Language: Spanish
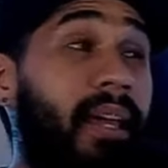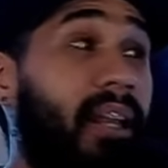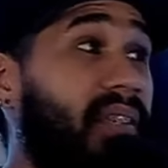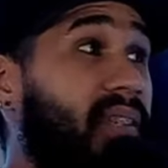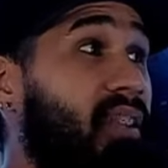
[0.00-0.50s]
que
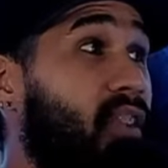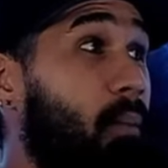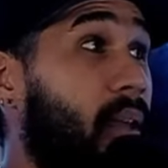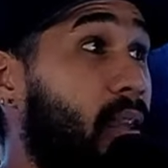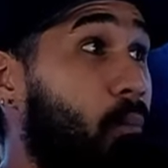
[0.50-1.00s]

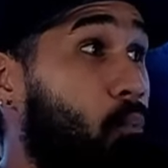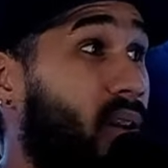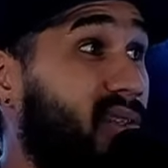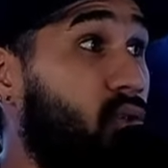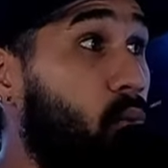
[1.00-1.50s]
recientemente
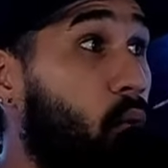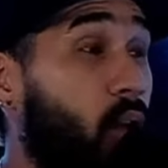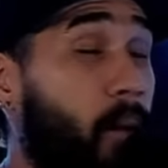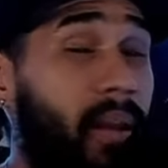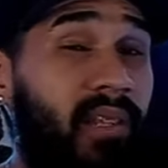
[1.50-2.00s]
pues tuvo
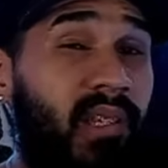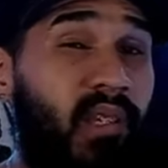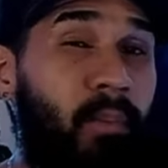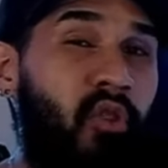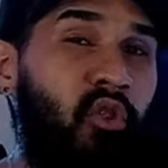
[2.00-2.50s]
una
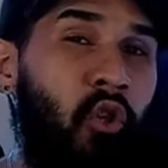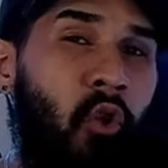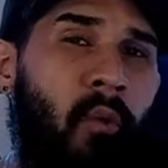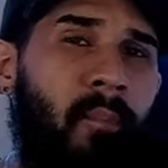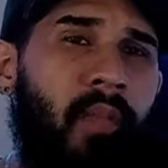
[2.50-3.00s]

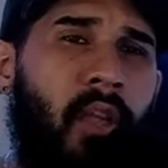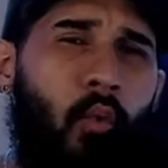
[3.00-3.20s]
participación,